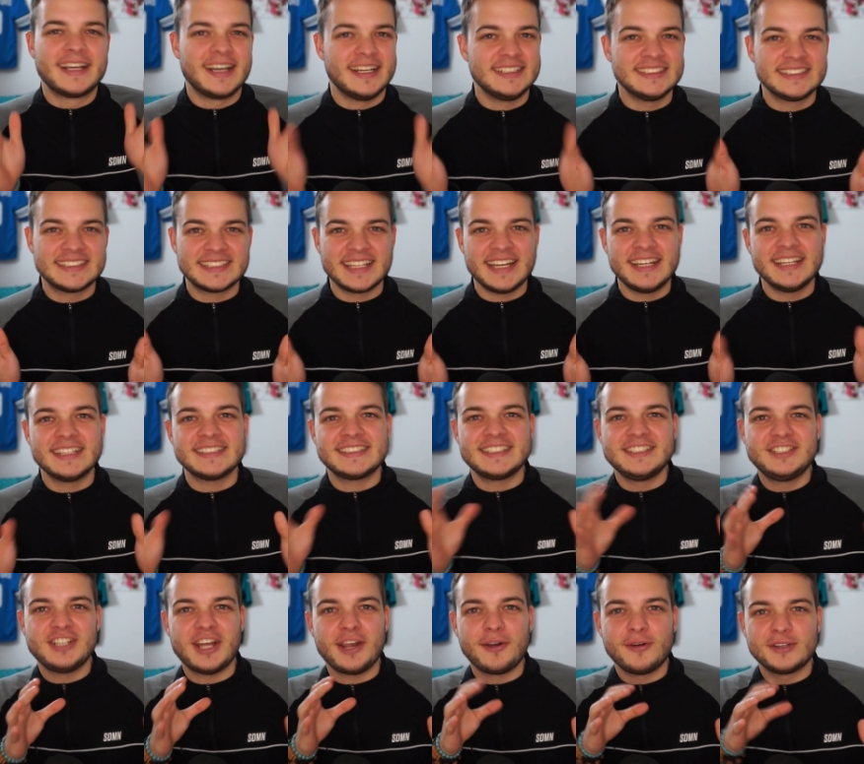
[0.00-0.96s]
kann es sein, dass
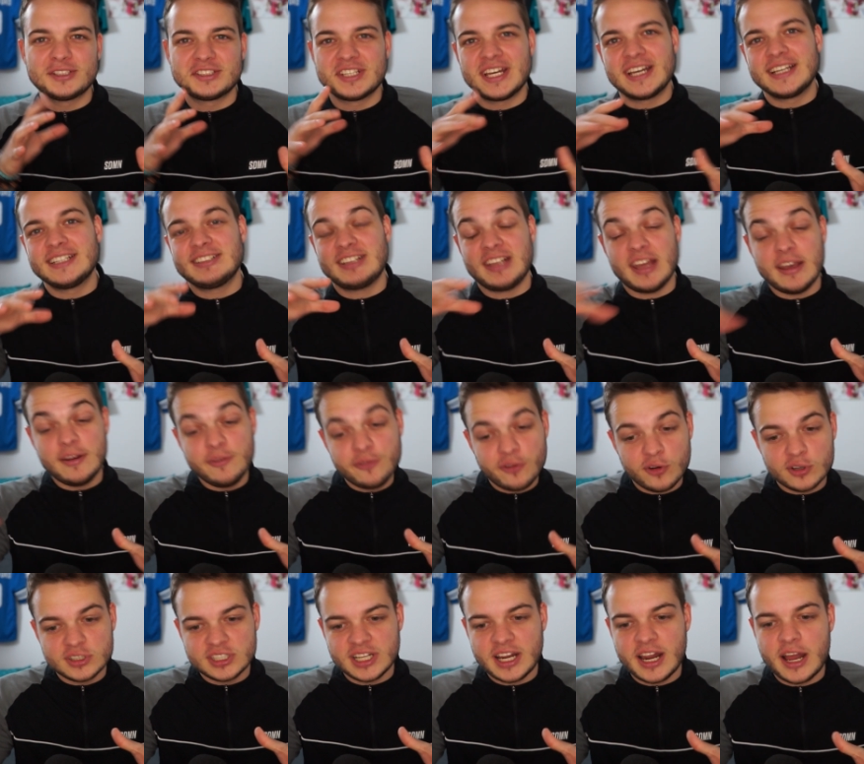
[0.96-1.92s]
die Jaguars da einen kleinen
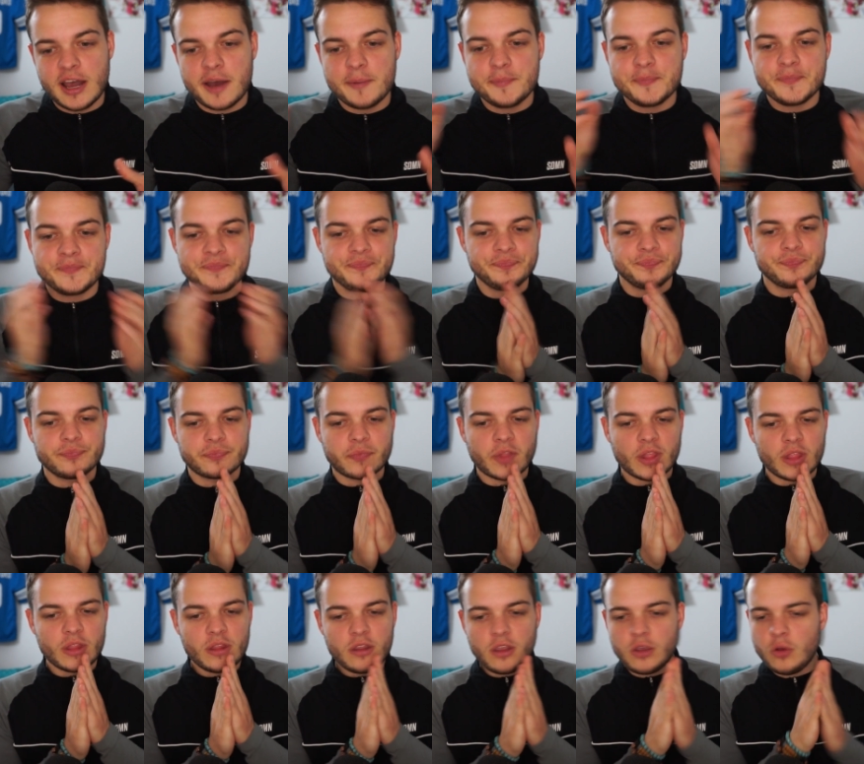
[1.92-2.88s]
Vorteil haben.
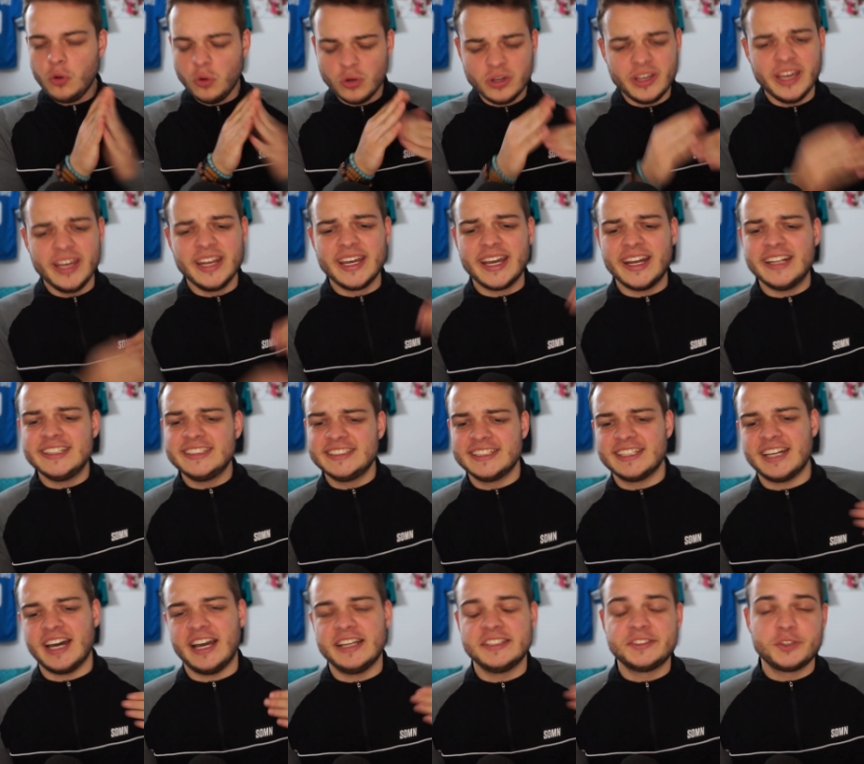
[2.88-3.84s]
Und generell,
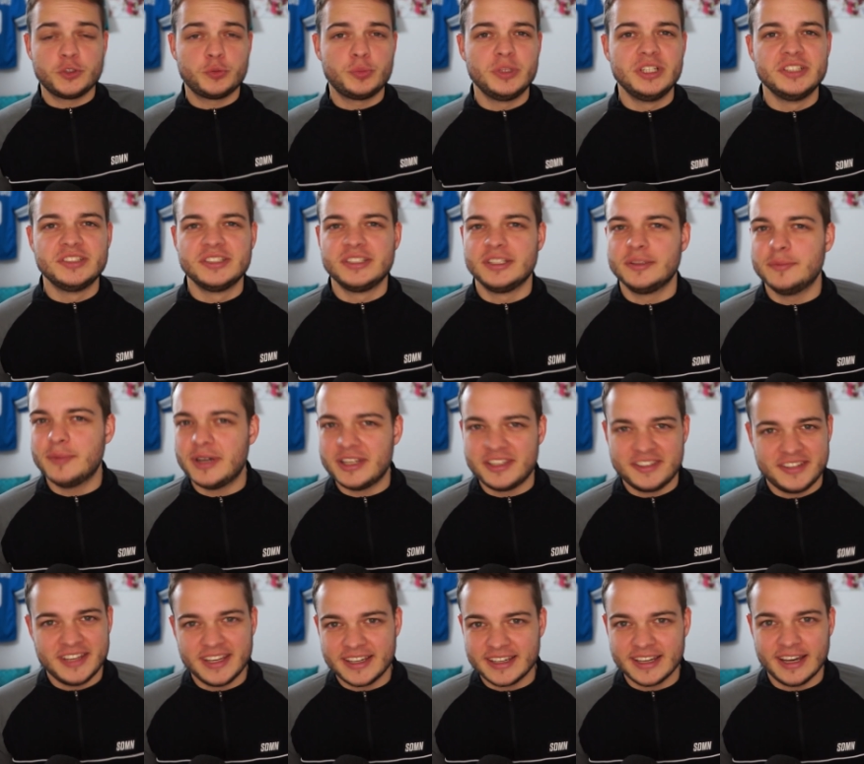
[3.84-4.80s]
diese Reisespiele sind immer
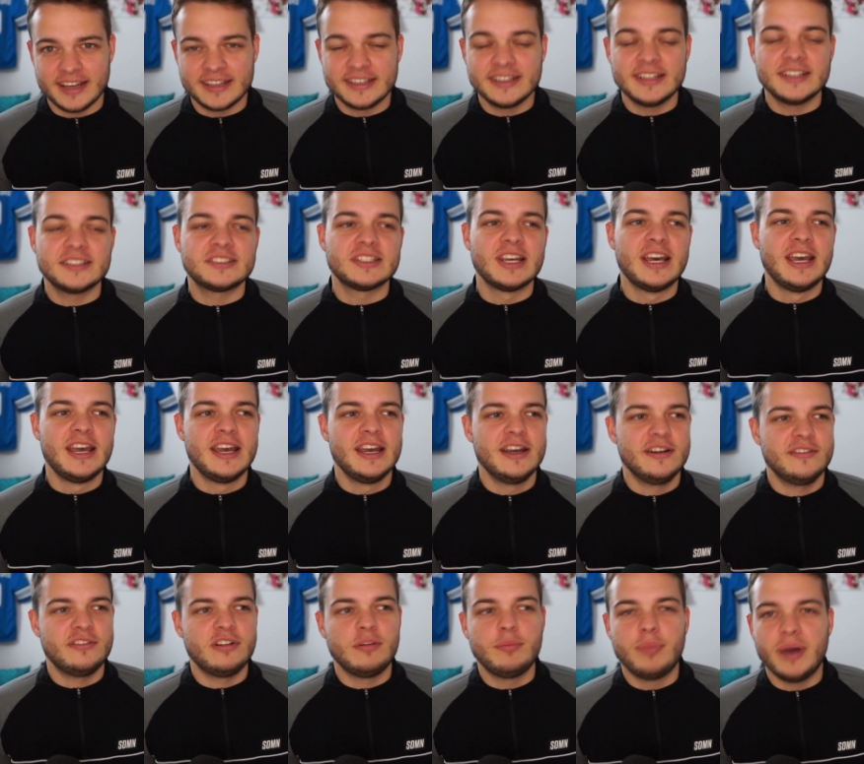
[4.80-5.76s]
einen Ticken anders,
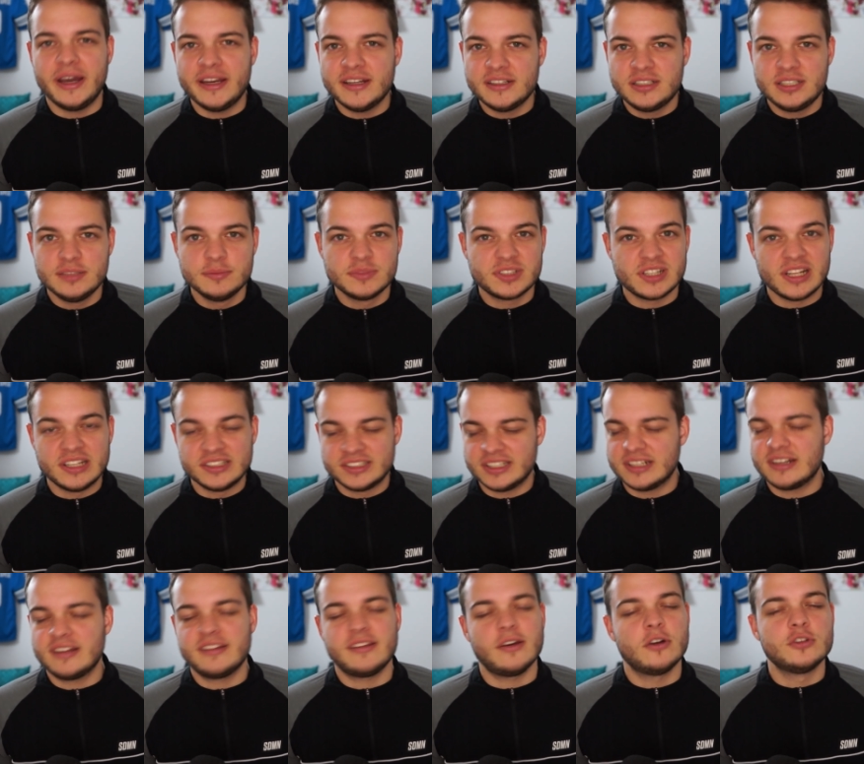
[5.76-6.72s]
weil beide Teams
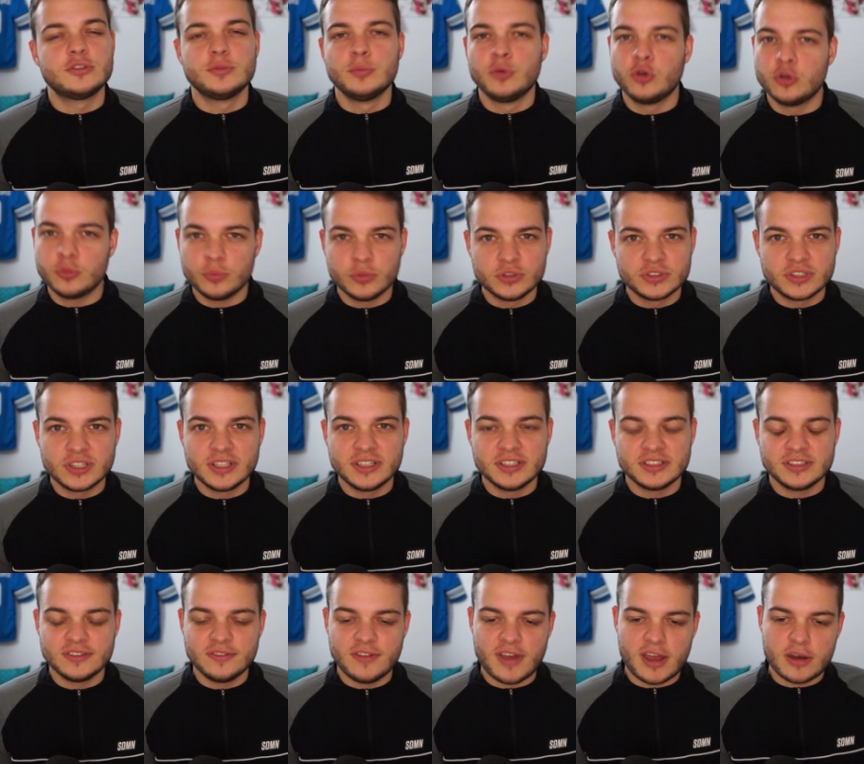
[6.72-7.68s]
letztendlich aus dem Rhythmus
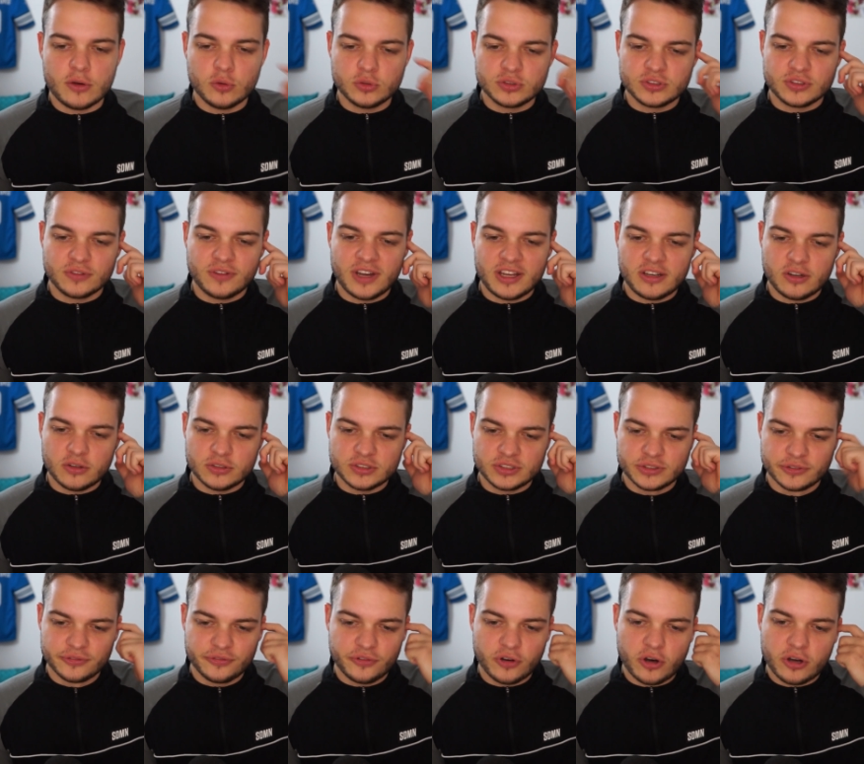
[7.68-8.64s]
gerissen werden und so weiter und
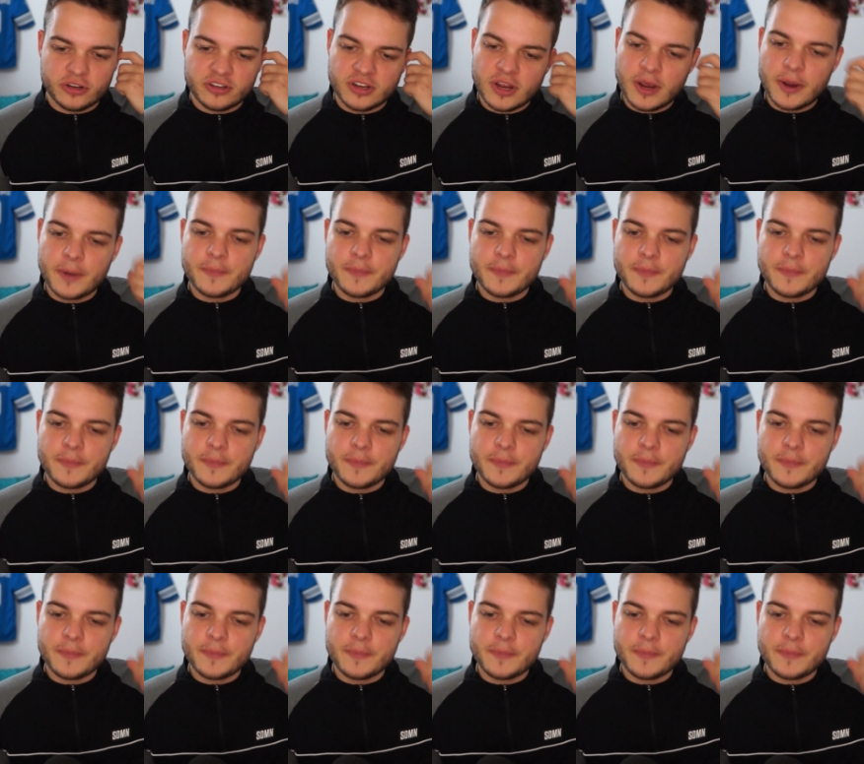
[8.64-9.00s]
so fort.